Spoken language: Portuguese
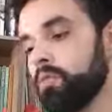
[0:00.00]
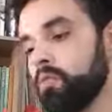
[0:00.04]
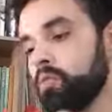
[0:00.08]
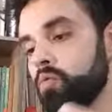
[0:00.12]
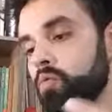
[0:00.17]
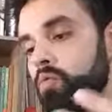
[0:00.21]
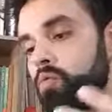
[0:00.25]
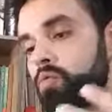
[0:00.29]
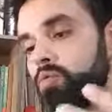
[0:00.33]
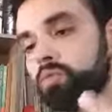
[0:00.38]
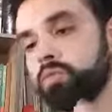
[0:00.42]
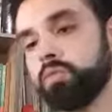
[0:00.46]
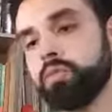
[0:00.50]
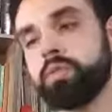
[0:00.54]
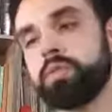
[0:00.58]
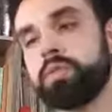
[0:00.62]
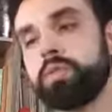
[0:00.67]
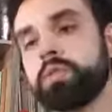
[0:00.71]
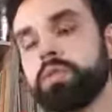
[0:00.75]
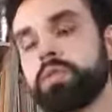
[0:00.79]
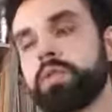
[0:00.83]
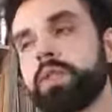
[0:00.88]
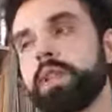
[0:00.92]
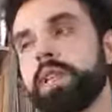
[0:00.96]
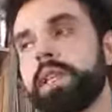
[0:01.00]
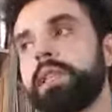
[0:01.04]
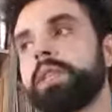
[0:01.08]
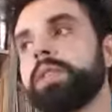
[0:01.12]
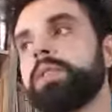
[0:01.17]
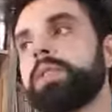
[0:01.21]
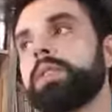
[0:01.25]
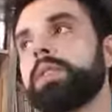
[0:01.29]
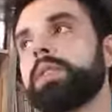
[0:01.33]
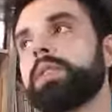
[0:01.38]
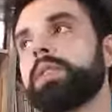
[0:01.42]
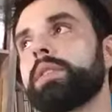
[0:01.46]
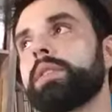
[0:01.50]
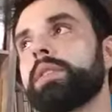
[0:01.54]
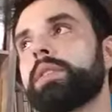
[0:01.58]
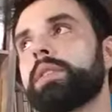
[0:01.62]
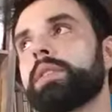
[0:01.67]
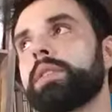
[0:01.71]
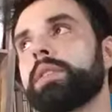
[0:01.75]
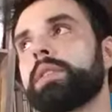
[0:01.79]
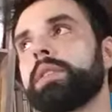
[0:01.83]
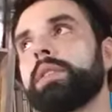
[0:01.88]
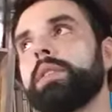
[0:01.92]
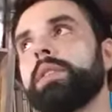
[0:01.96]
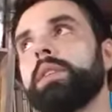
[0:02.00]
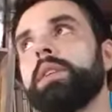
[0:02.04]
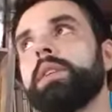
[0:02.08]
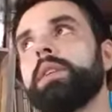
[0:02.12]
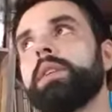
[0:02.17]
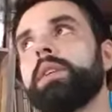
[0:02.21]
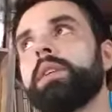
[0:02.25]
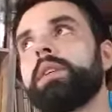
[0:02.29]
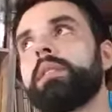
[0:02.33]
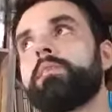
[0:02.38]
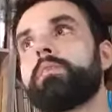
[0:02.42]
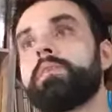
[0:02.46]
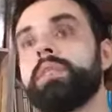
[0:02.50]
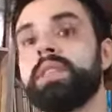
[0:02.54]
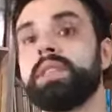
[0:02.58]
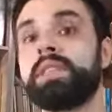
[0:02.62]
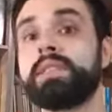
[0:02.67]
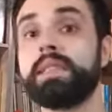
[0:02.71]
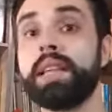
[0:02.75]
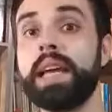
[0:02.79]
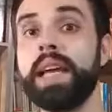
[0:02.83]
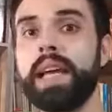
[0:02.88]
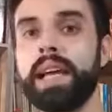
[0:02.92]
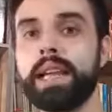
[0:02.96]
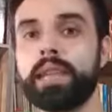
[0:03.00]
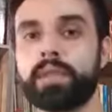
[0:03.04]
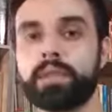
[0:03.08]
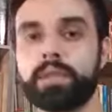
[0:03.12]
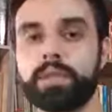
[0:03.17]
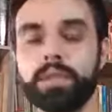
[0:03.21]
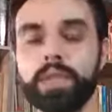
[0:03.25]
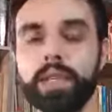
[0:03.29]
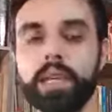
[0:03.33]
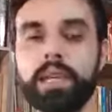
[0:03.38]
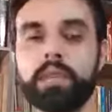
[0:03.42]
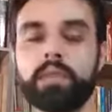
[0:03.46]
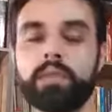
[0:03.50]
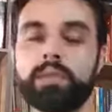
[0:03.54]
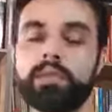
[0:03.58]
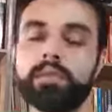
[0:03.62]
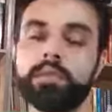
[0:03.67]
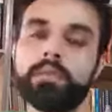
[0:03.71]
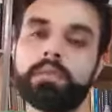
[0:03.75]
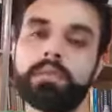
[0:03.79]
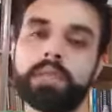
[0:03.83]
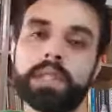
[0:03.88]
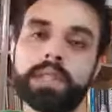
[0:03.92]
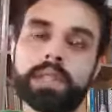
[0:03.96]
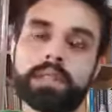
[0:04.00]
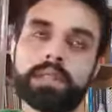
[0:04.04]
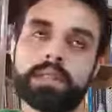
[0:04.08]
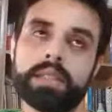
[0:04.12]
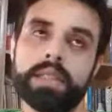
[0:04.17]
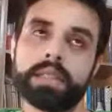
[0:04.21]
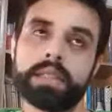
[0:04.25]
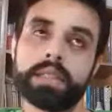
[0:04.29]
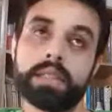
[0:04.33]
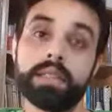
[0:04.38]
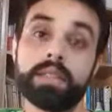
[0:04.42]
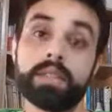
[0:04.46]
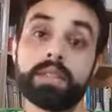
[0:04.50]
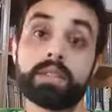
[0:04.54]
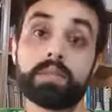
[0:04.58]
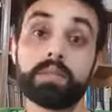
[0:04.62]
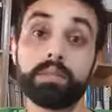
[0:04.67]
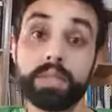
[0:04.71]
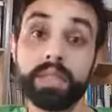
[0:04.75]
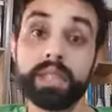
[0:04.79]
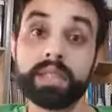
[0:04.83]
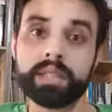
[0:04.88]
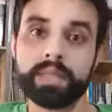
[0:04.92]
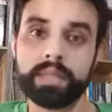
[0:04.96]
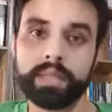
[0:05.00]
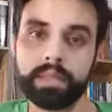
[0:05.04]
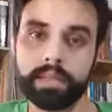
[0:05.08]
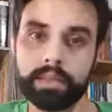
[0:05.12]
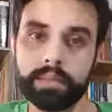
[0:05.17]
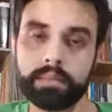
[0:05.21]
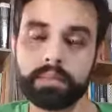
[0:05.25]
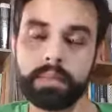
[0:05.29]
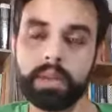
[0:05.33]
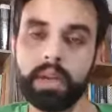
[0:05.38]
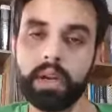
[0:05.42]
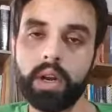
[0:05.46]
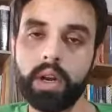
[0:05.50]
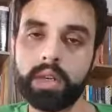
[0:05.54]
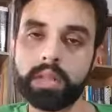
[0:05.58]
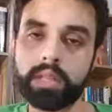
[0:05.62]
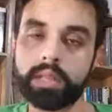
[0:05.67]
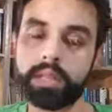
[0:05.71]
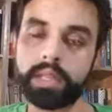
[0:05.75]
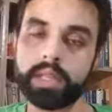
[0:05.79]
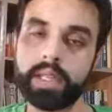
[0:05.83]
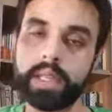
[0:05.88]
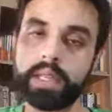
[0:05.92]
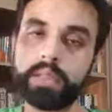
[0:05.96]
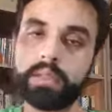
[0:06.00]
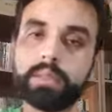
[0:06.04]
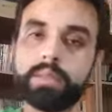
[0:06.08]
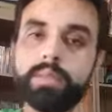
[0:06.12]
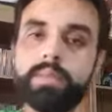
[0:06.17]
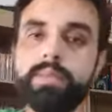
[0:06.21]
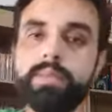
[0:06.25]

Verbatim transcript: um dos grandes mistérios, né, uma das grandes pistas, melhor dizendo,